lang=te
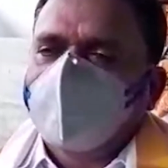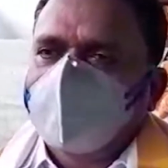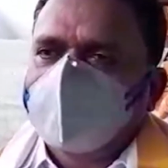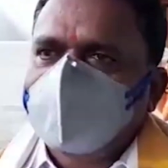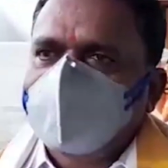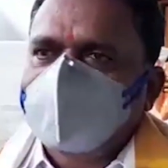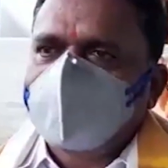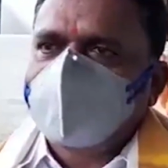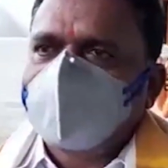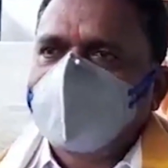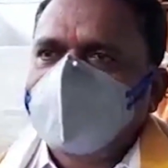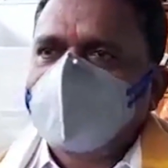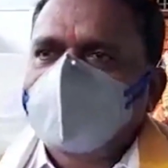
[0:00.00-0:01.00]
ఆర్జిత సేవలు
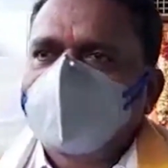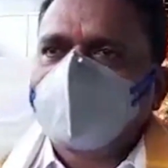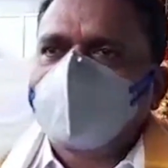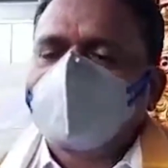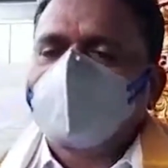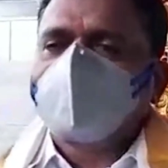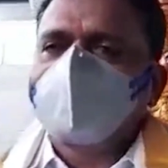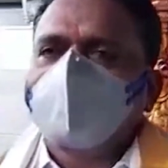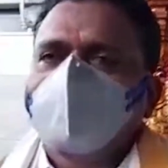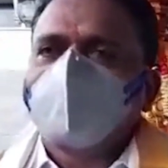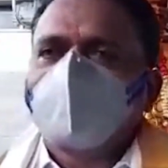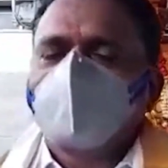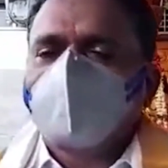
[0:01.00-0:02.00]
చేసుకున్నటువంటి
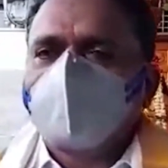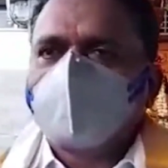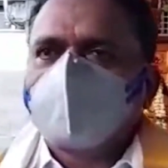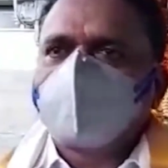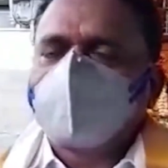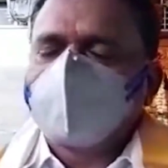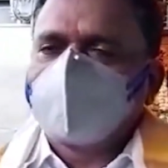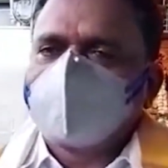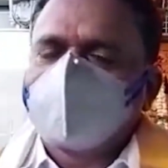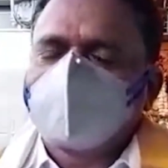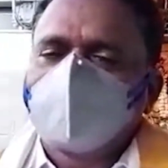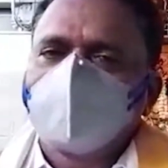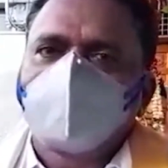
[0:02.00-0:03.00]
వారికి పరోక్ష
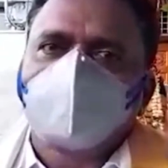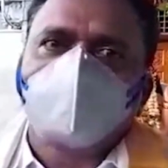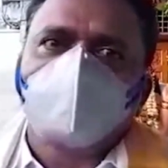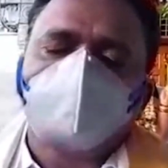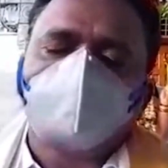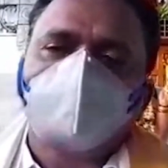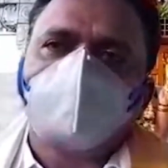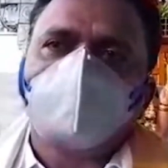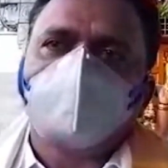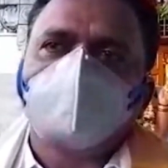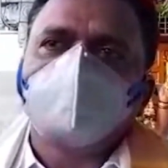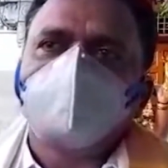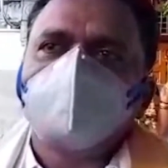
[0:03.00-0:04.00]
సేవలు ప్రవేశపెట్టాము
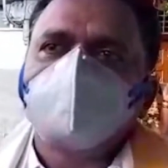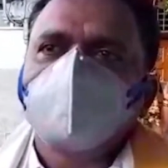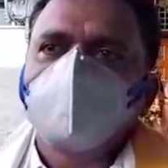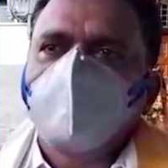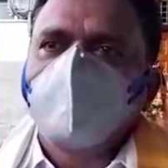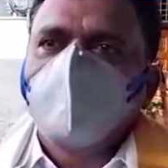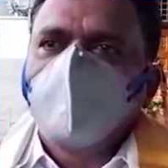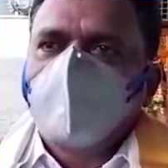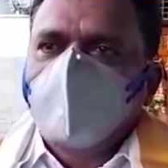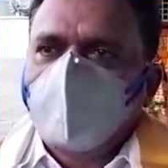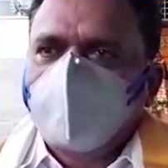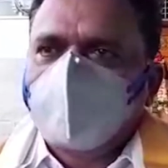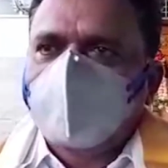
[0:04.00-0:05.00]
ఈ
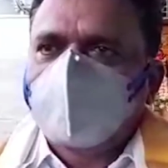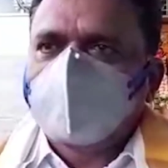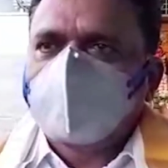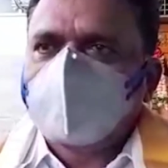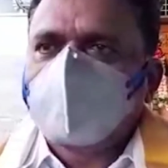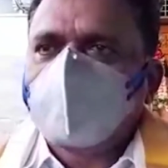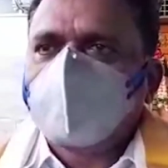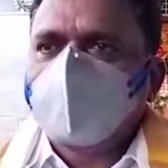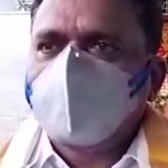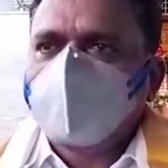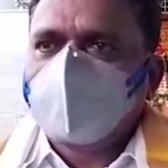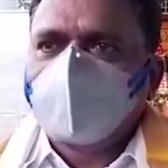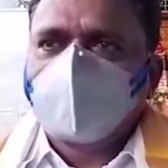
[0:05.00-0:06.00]
పరోక్ష సేవలు
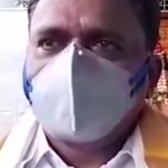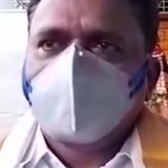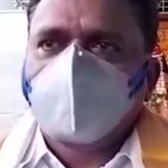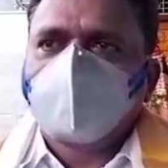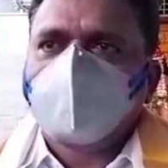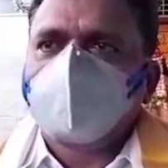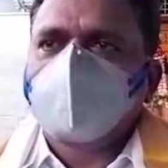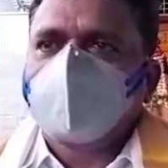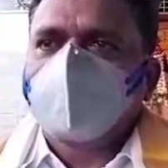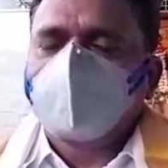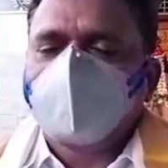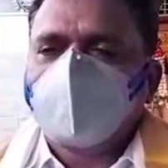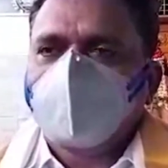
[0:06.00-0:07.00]
ముఖ్యంగా
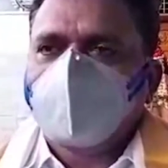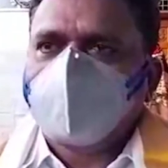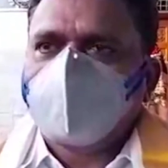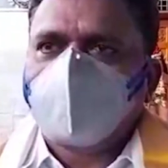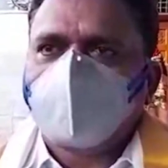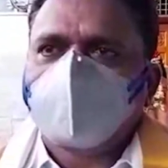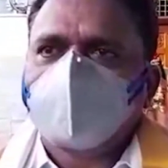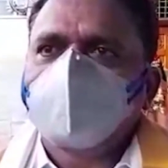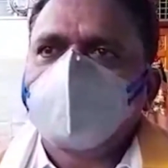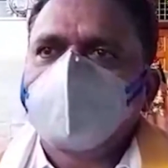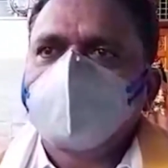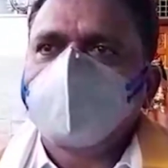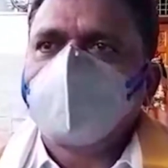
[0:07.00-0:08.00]
గణపతి అభిషేకము
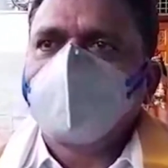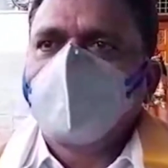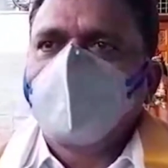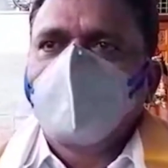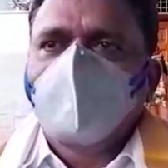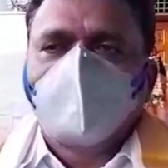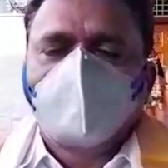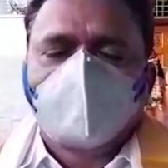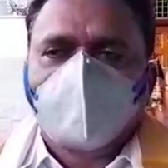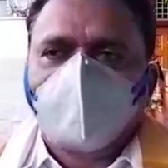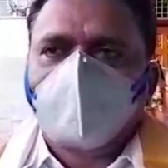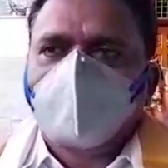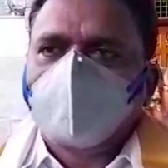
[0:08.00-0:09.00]

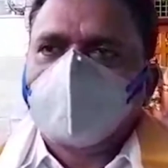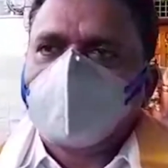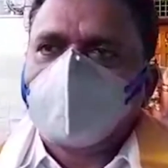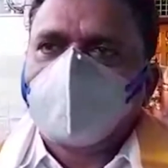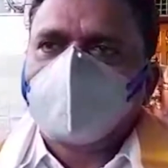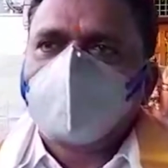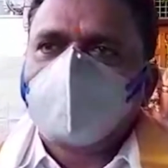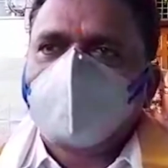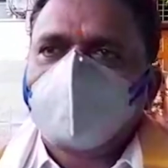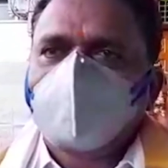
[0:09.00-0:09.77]
కళ్యాణోత్సవము